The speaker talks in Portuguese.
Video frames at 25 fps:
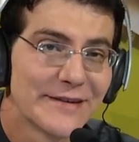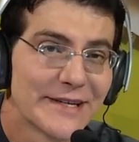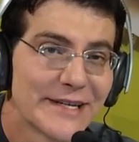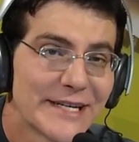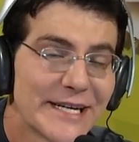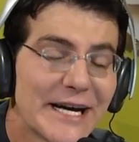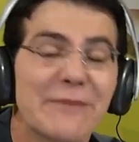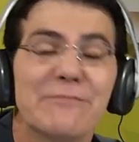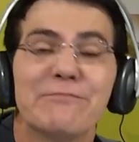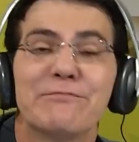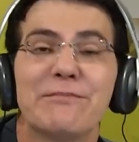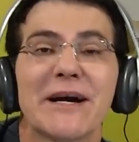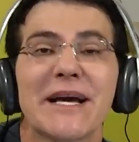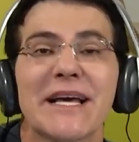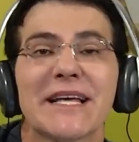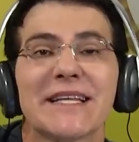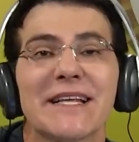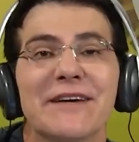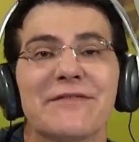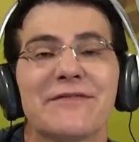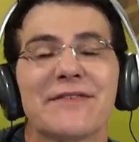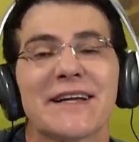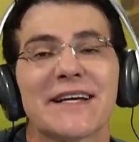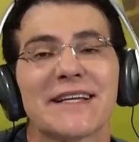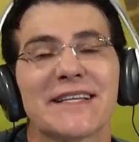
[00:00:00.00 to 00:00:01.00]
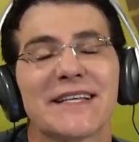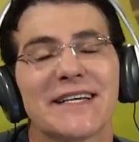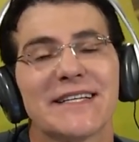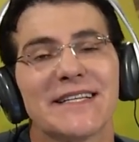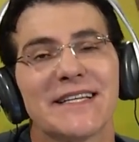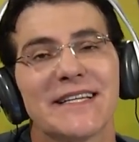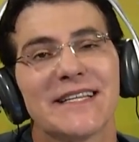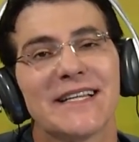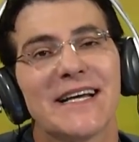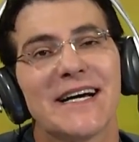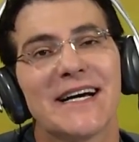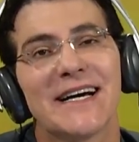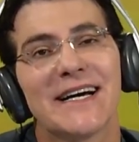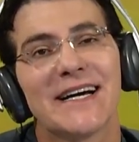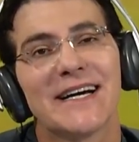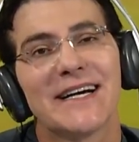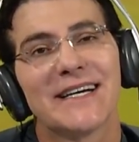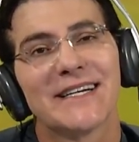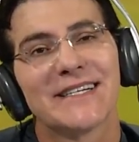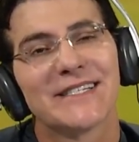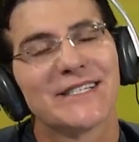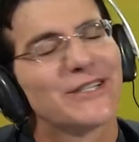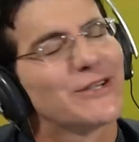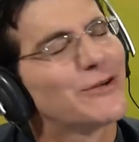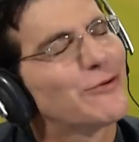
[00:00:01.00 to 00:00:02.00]
Campanha da
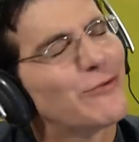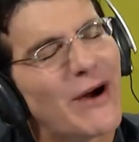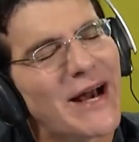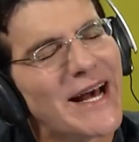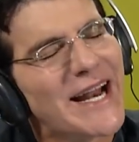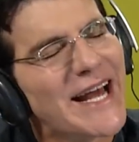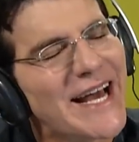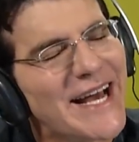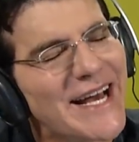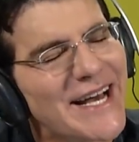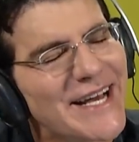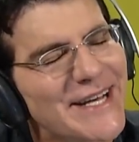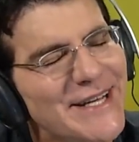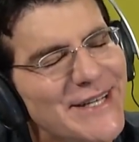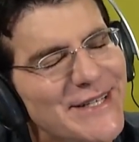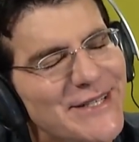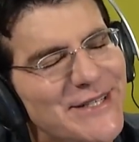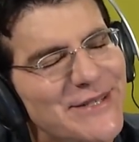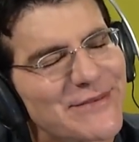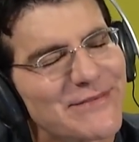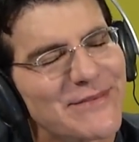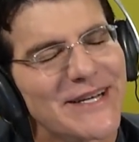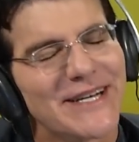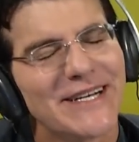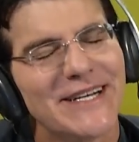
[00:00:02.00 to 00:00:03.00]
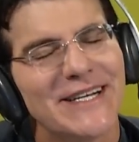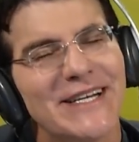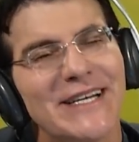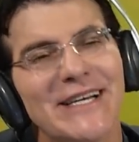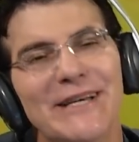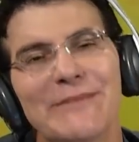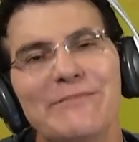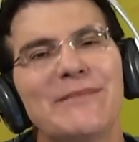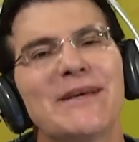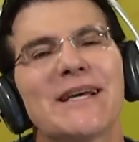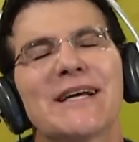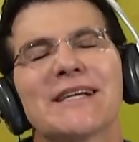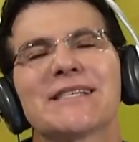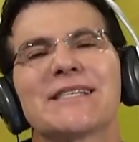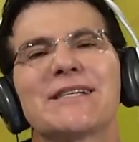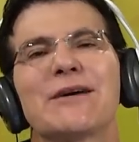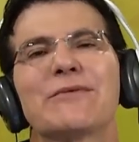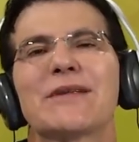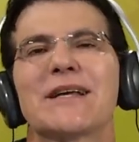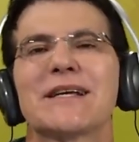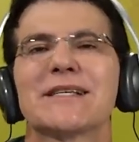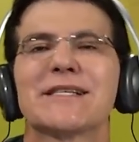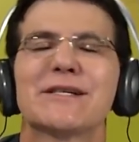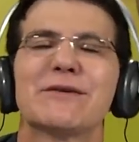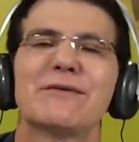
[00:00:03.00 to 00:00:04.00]
Fraternidade, quaresma. Minha
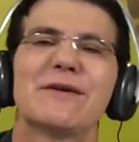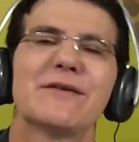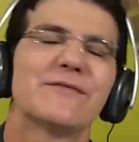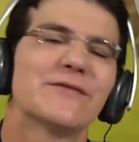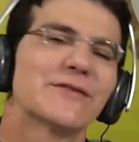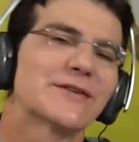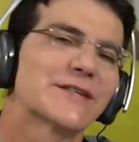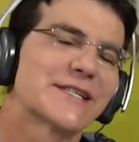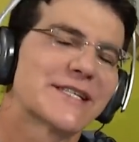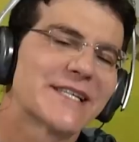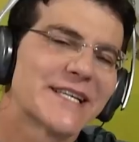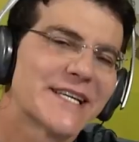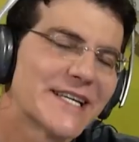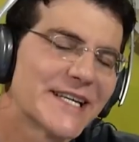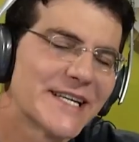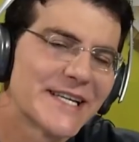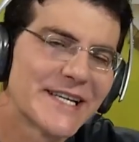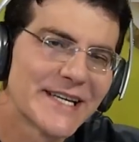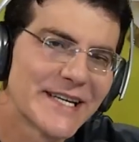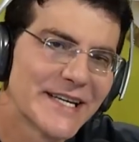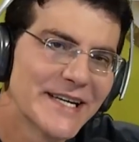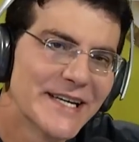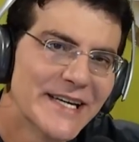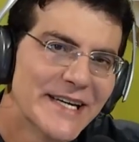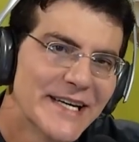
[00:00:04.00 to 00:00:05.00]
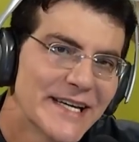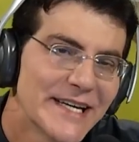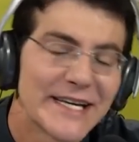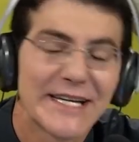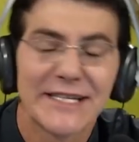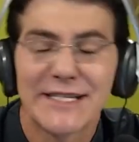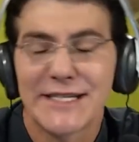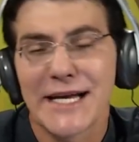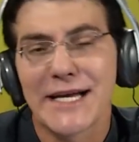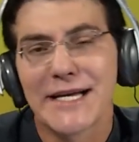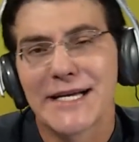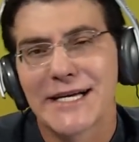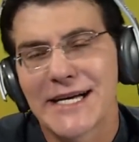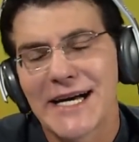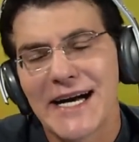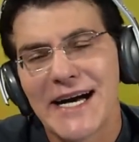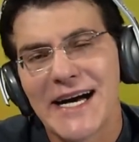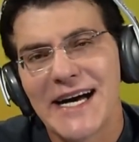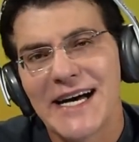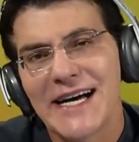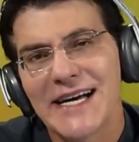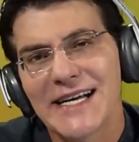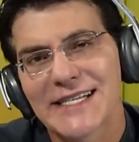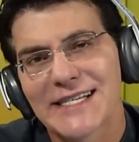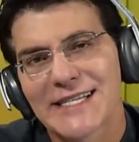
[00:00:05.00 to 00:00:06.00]
saudação a você que está em
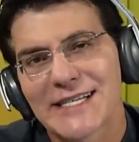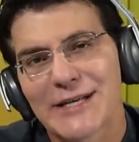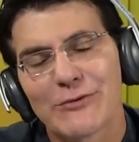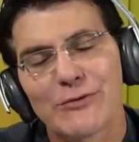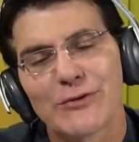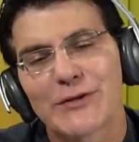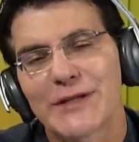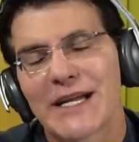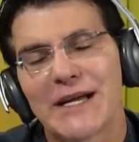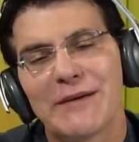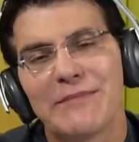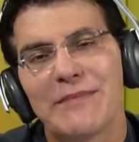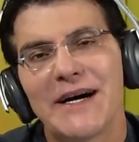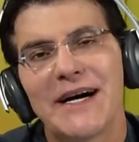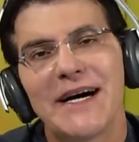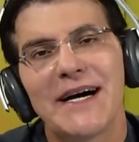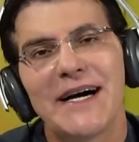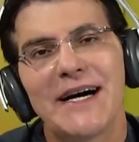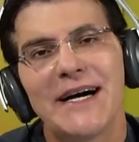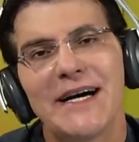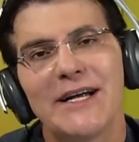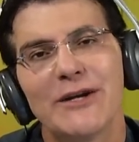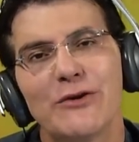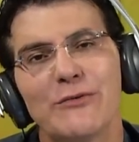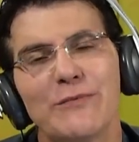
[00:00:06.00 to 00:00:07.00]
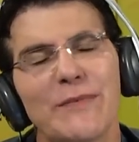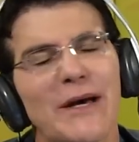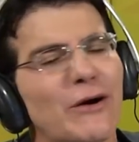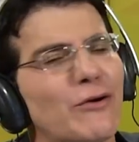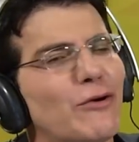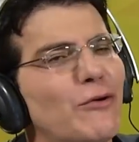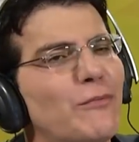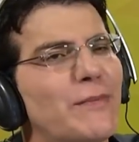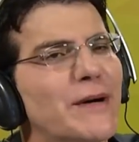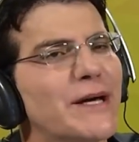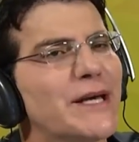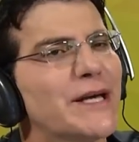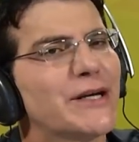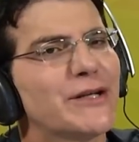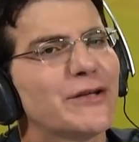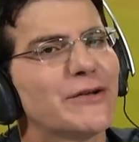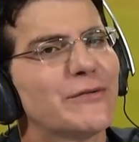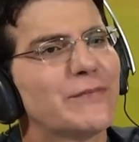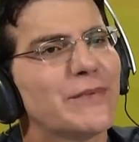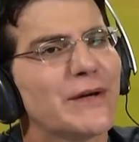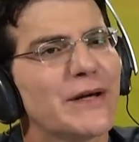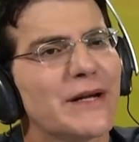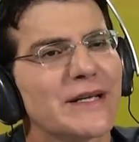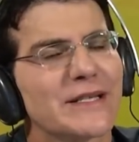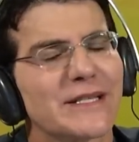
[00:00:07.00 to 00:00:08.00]
casa, no trabalho, me acompanhando
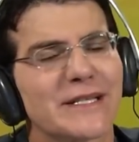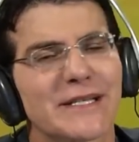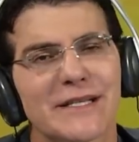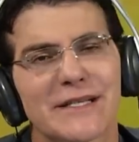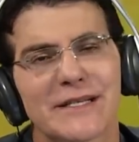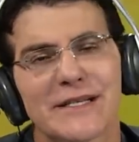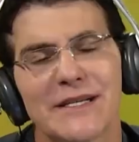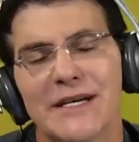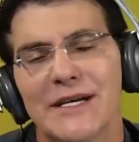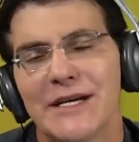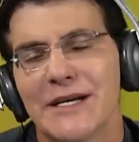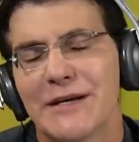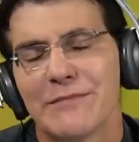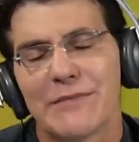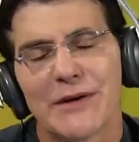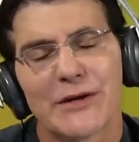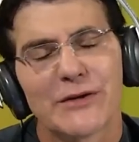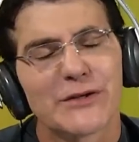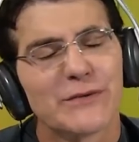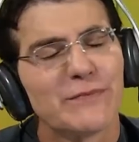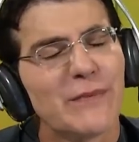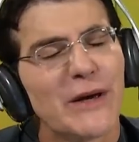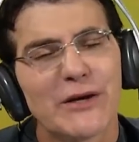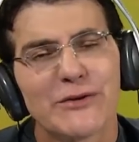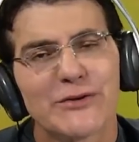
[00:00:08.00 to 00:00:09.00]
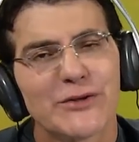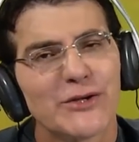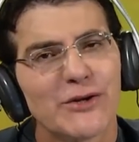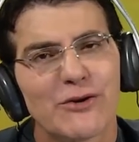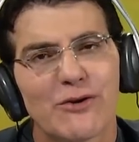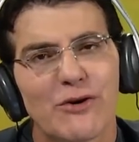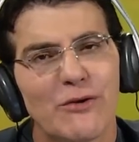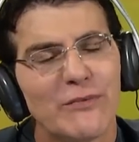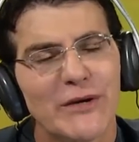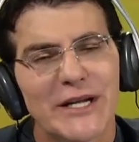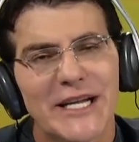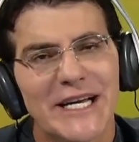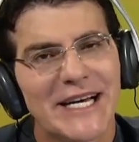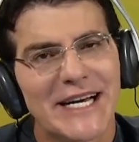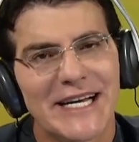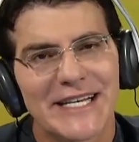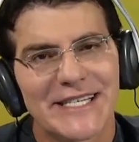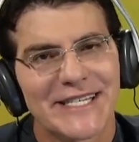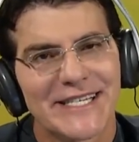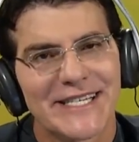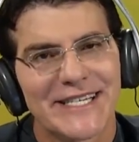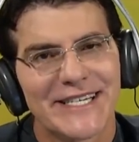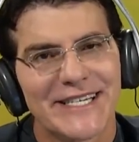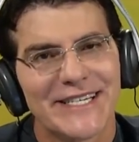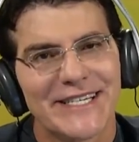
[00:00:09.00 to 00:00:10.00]
pelas, pelos meios de
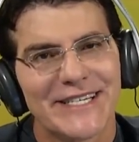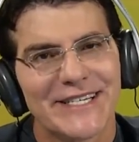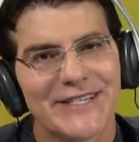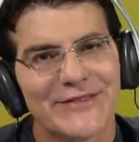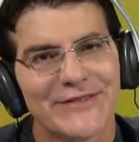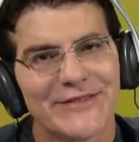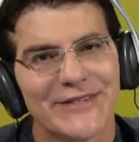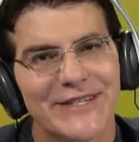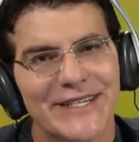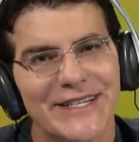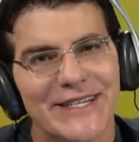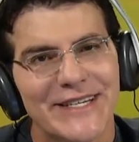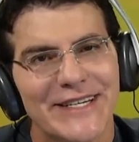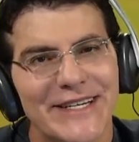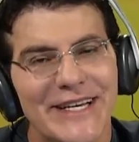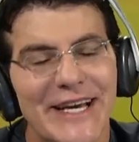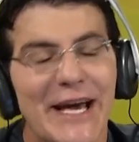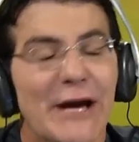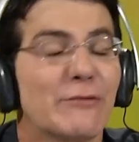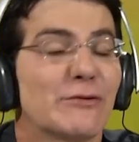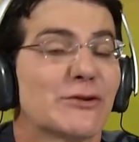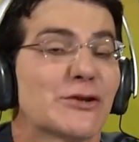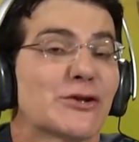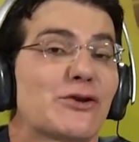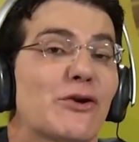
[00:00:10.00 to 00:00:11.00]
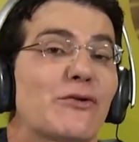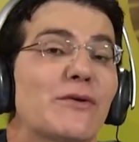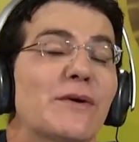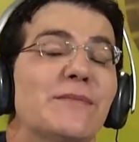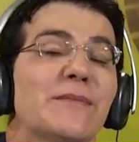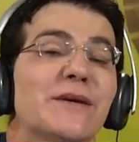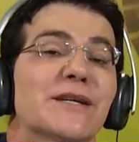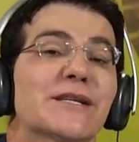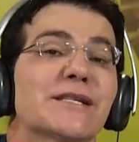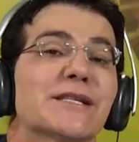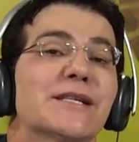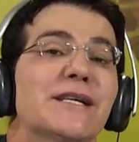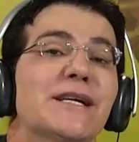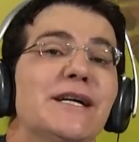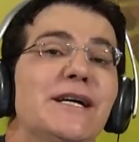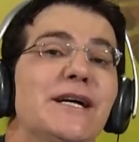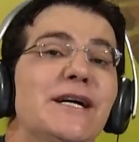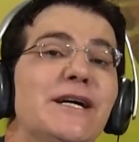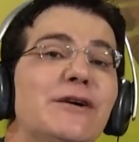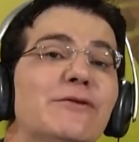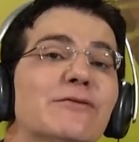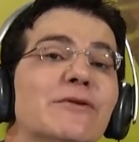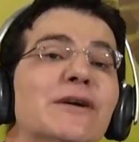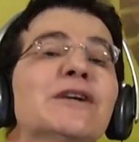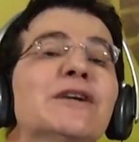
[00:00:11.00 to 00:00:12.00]
comunicação. Eu estou em missão,